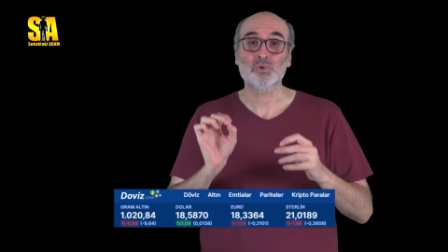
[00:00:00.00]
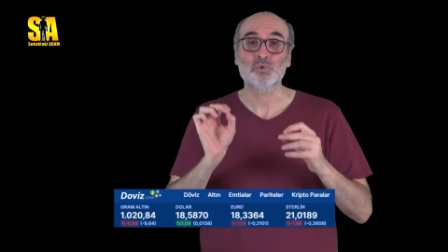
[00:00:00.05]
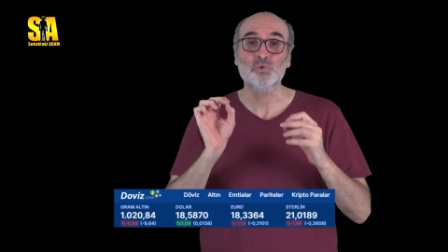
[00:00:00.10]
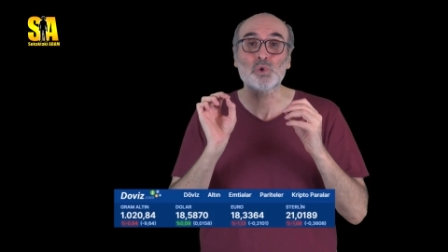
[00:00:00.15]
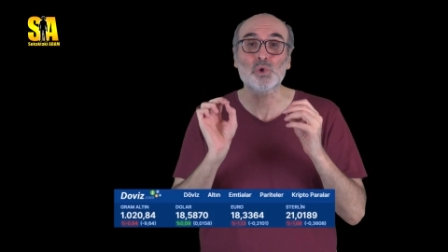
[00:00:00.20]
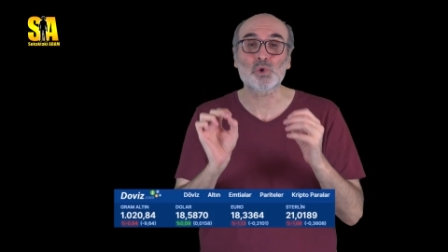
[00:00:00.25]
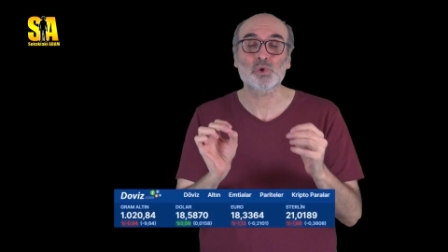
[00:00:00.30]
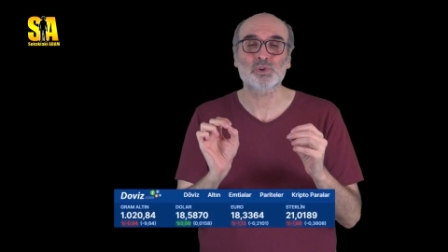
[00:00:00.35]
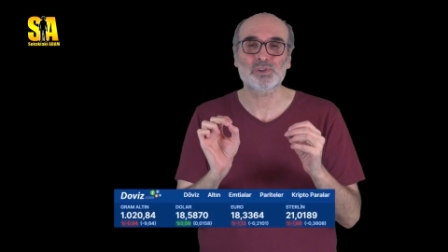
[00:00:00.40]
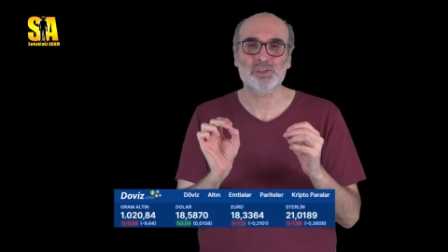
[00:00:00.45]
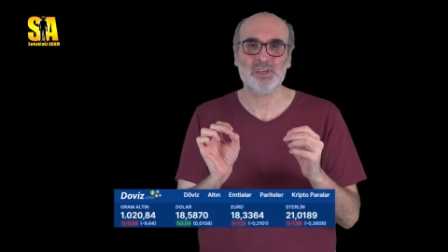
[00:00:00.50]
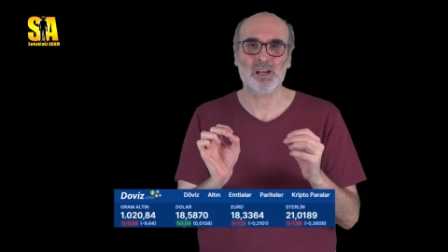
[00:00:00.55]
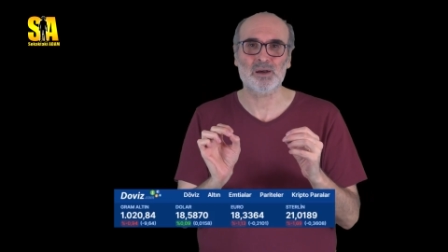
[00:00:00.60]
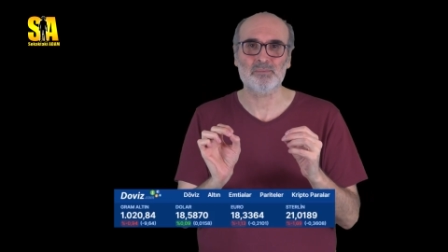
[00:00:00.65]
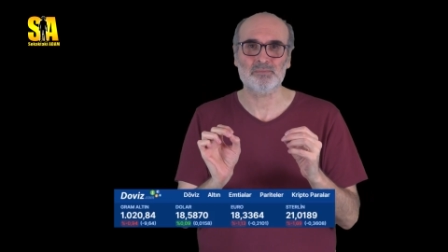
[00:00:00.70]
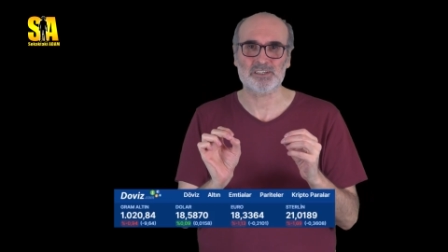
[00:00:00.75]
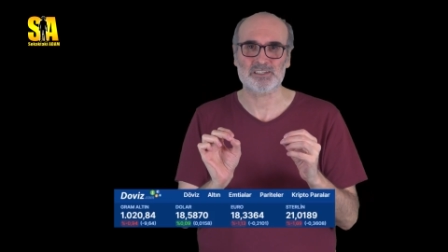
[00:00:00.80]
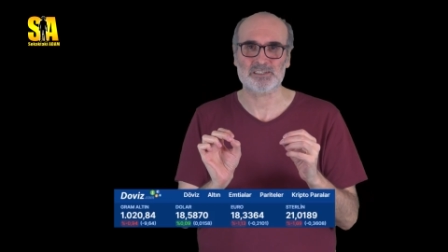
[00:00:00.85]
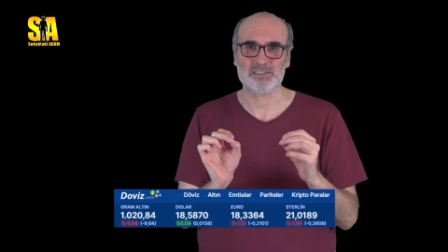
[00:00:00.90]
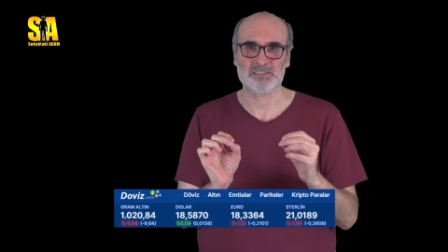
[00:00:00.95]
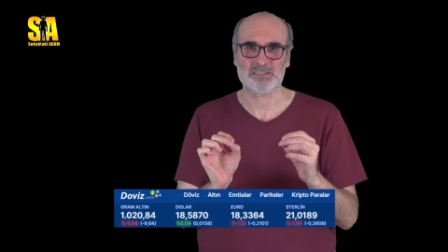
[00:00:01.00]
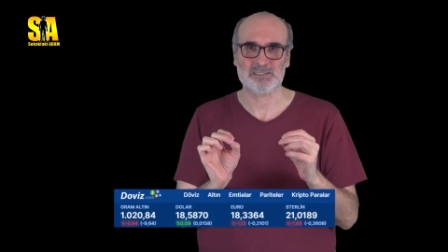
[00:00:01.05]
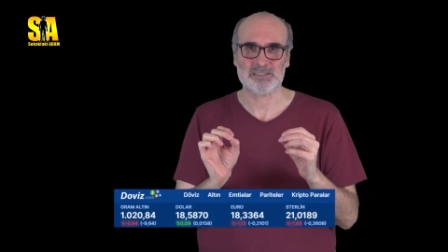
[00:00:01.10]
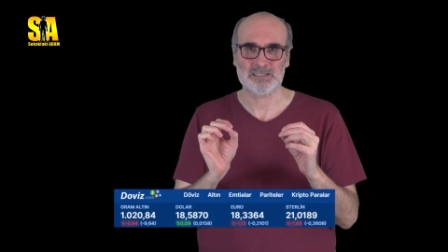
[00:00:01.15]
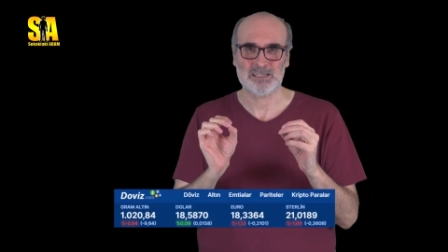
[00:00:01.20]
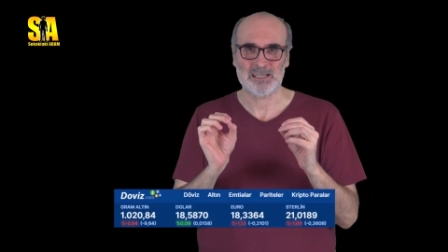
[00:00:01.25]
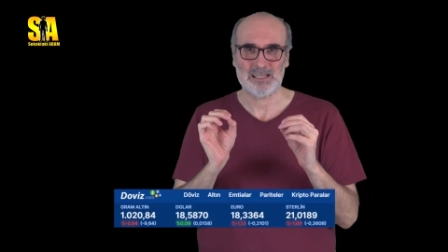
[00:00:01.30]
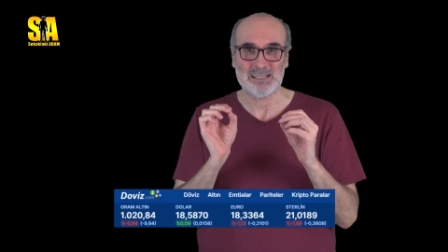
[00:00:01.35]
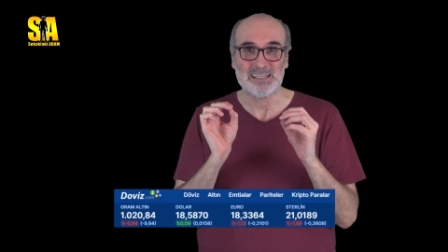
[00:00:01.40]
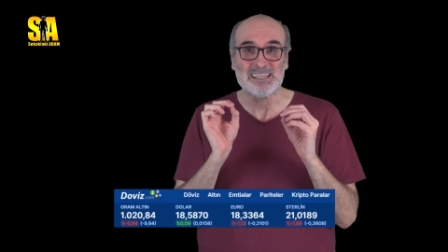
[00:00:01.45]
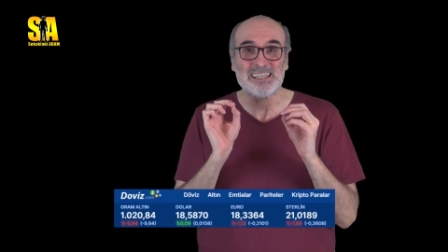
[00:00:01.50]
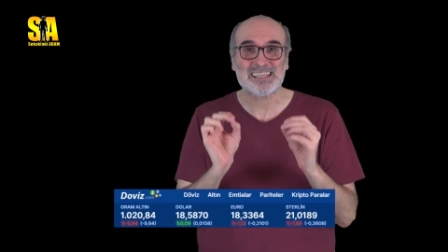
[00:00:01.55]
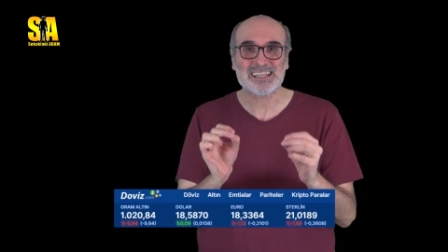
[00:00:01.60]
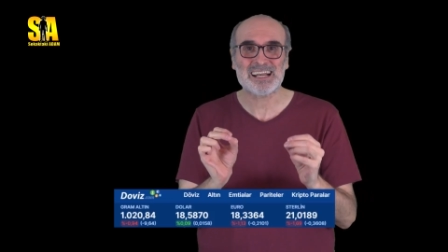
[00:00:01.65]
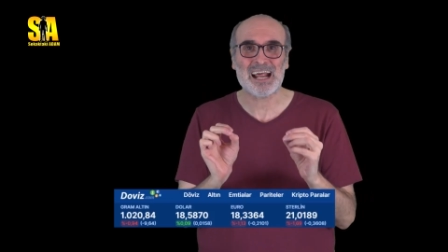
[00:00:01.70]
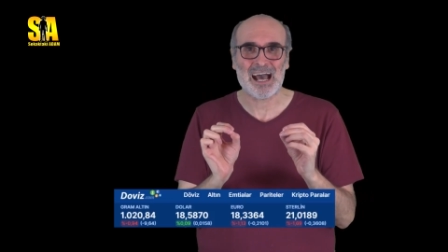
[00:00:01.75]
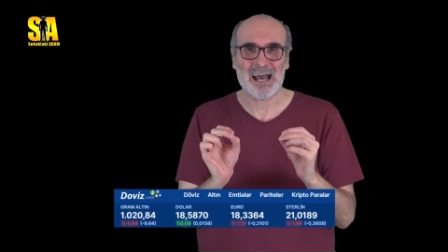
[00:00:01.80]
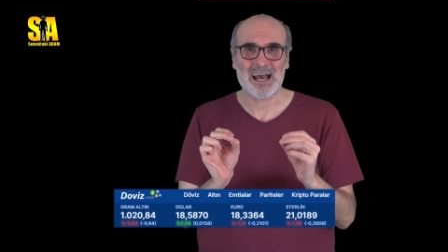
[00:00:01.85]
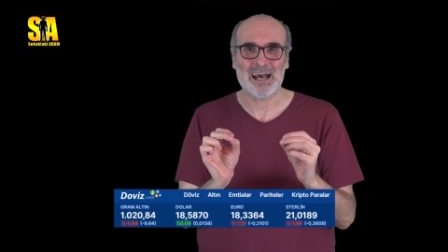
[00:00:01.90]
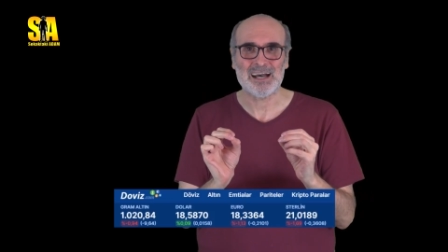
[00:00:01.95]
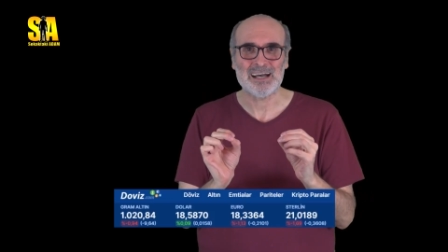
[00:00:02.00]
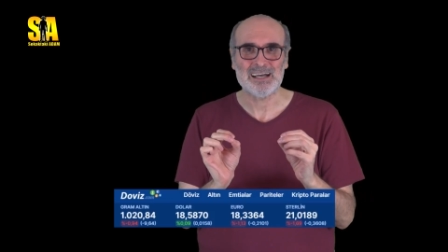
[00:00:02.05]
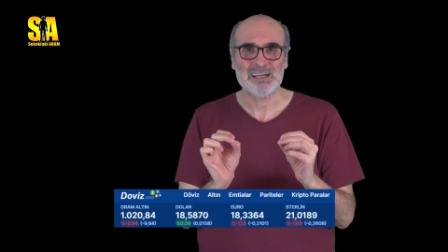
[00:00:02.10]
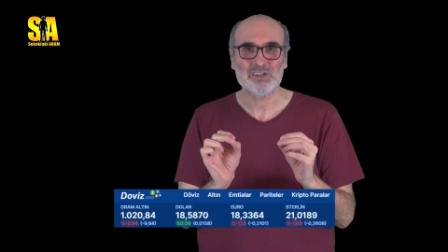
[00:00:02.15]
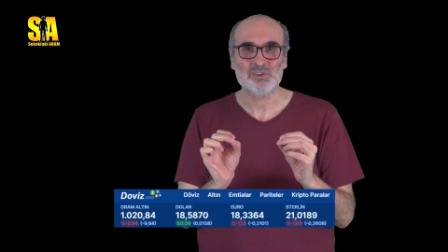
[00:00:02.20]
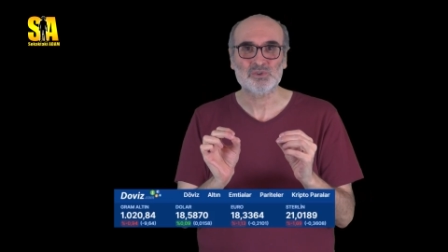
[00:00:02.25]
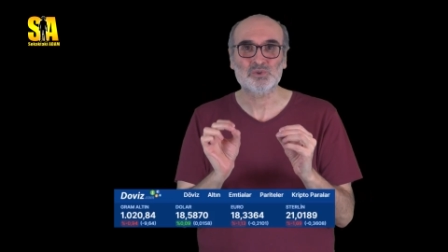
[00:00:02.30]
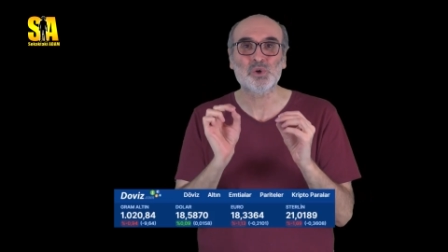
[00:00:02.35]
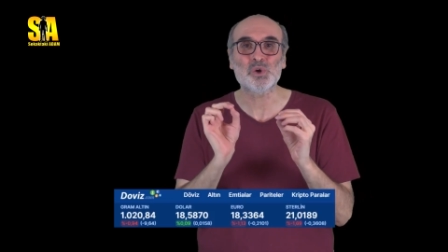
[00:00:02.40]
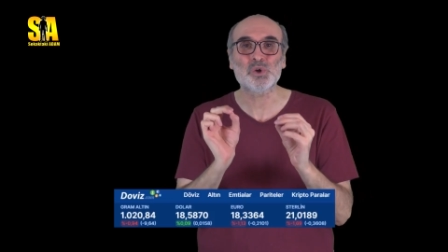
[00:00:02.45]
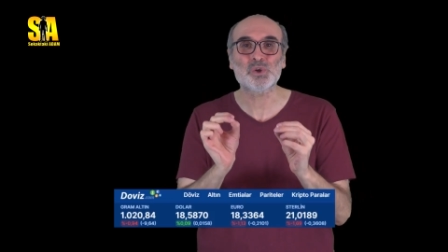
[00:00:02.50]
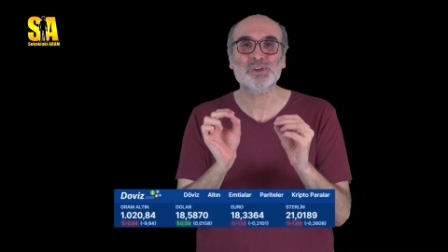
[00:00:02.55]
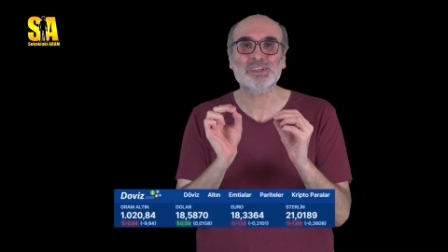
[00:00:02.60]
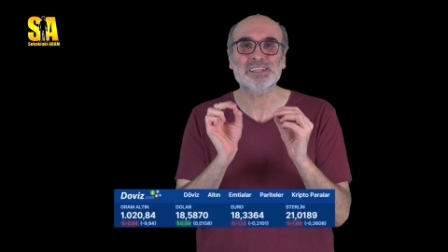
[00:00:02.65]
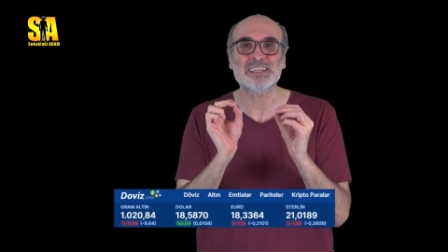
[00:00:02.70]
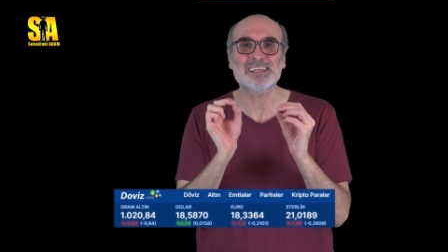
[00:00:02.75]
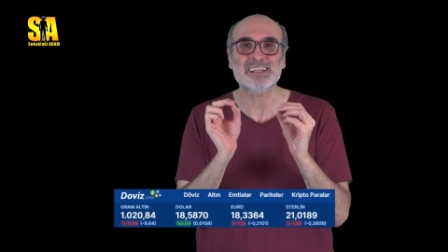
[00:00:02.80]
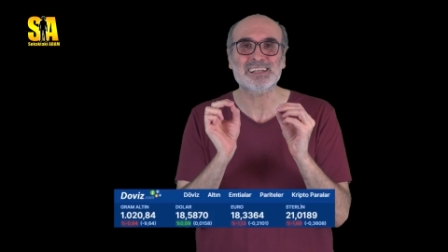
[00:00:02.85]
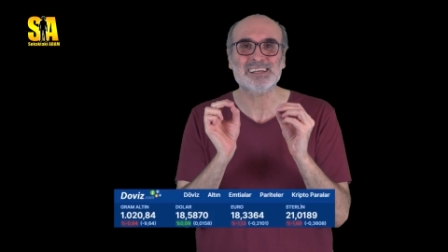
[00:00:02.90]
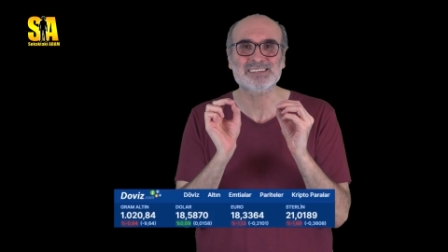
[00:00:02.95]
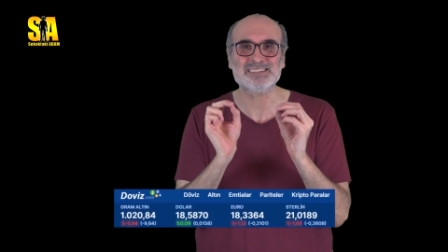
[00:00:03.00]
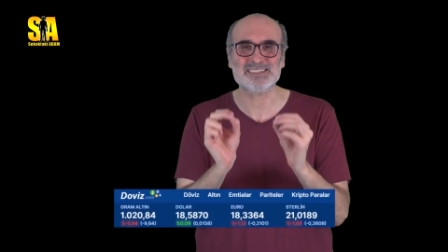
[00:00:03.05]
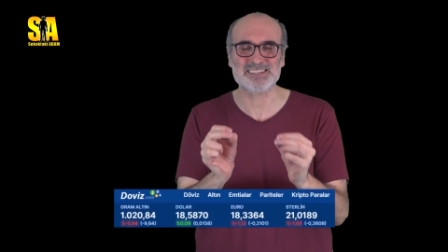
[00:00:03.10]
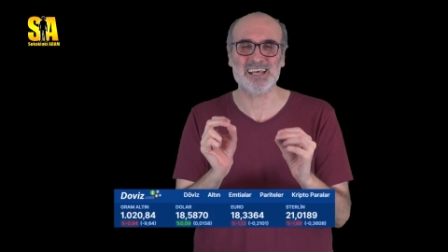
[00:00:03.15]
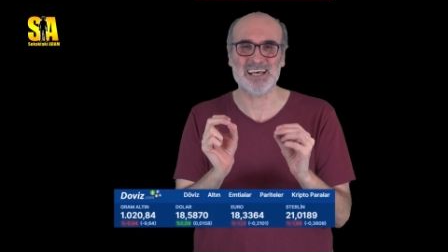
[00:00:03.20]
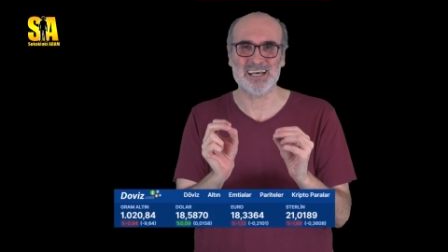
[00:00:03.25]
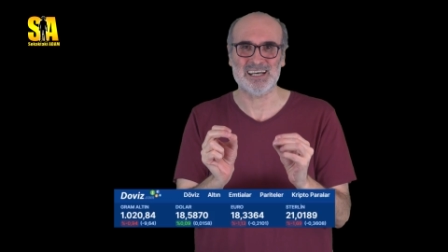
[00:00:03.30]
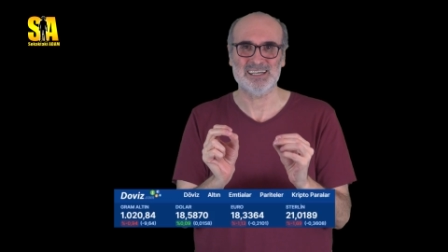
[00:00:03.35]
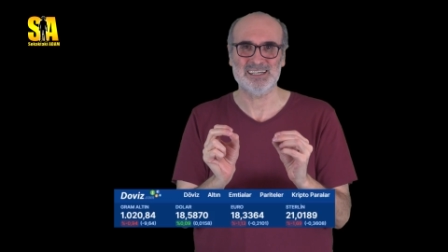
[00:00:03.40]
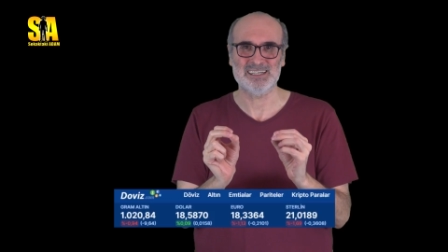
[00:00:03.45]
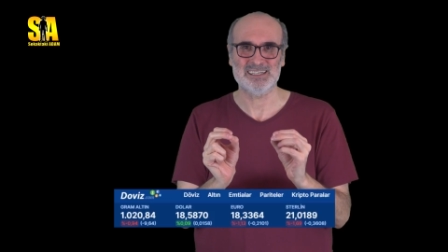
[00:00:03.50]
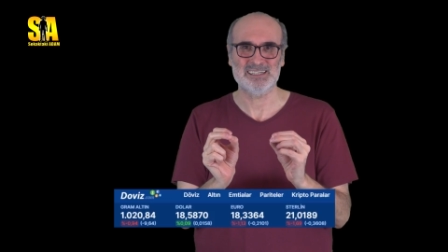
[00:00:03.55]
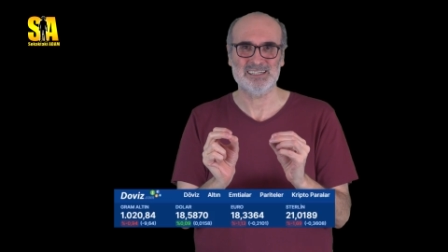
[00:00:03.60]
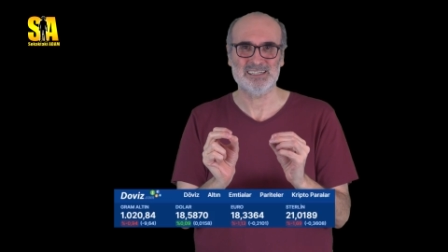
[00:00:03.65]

Türk liramız, lira, Türk lirası.